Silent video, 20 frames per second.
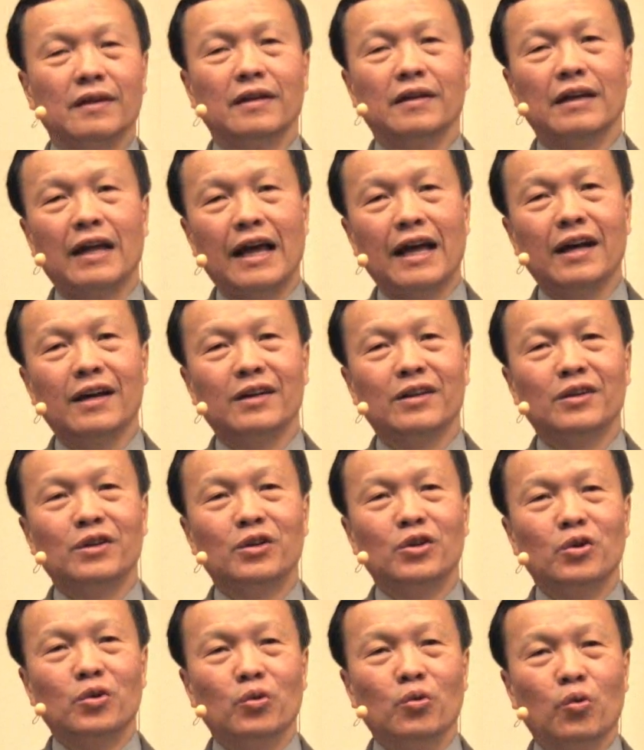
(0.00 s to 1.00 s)
และ
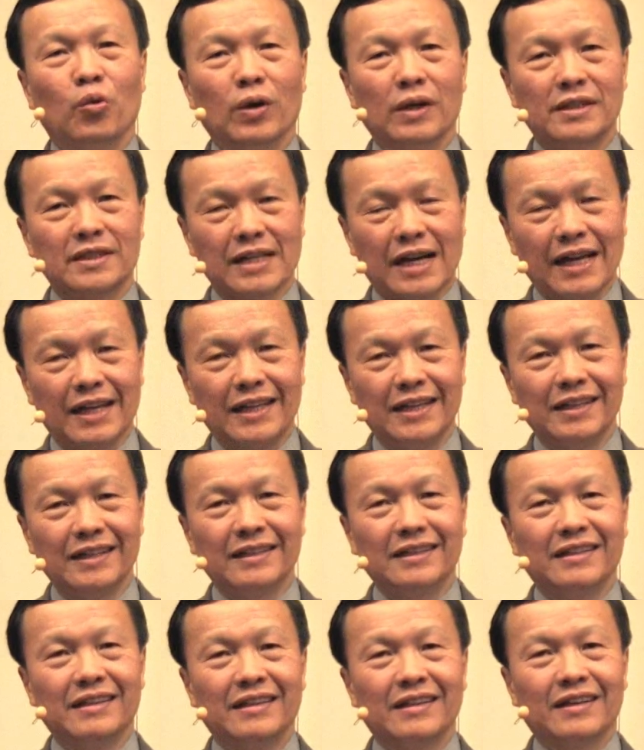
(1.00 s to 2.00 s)
หัวใจ
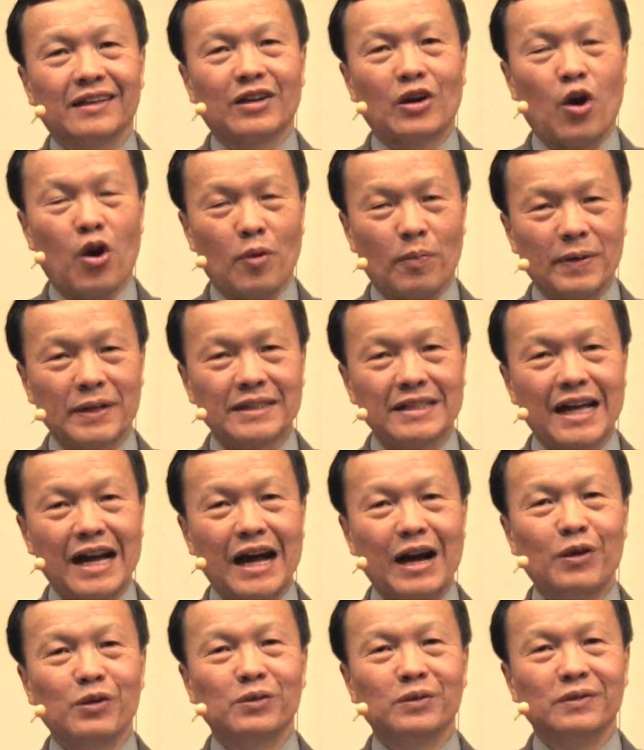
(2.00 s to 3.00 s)
ของพระเจ้า
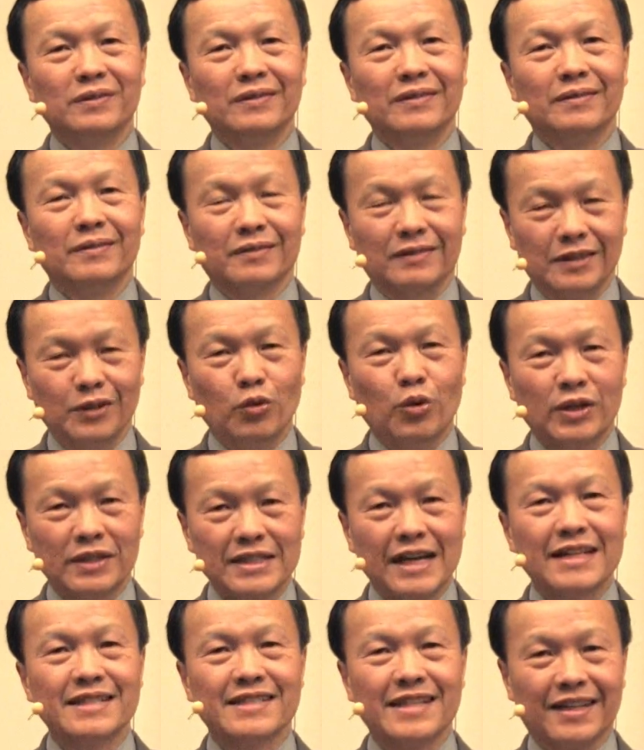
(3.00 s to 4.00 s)
คือหัวใจ
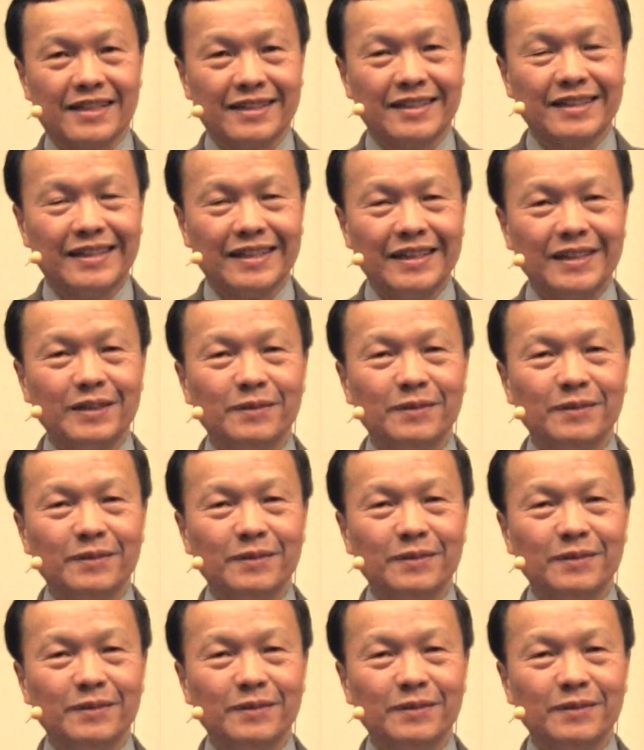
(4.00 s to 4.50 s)
เศรษฐี